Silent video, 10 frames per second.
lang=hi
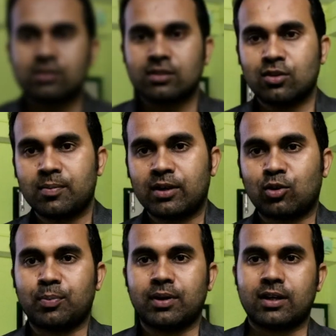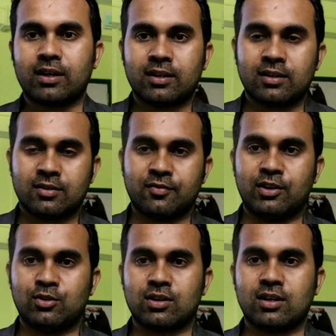आज का जो हमारा टॉपिक है
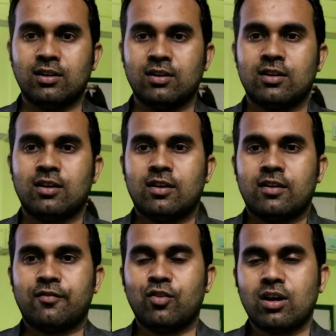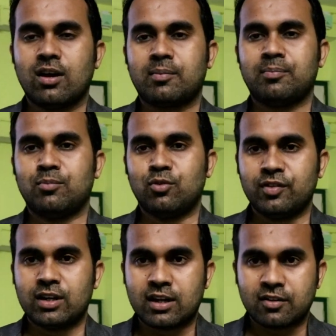वीडियो का वो है एक
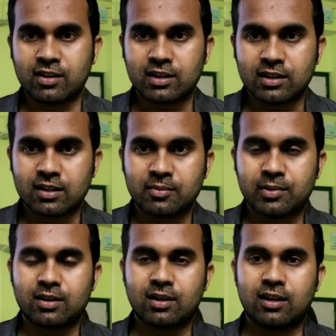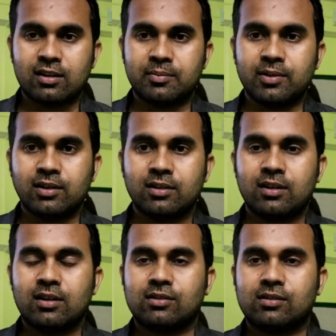मूवी आने वाली है अभी हाल ही में
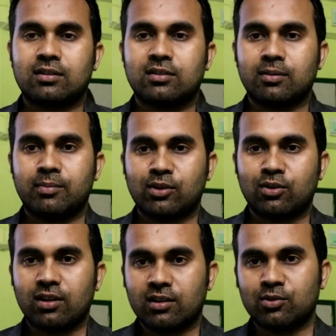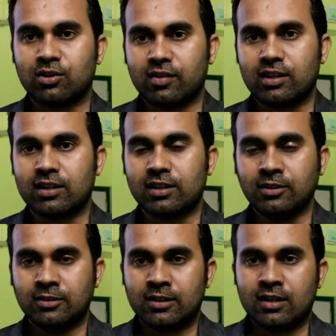सात दिसंबर को रिलीज़ होने वाली है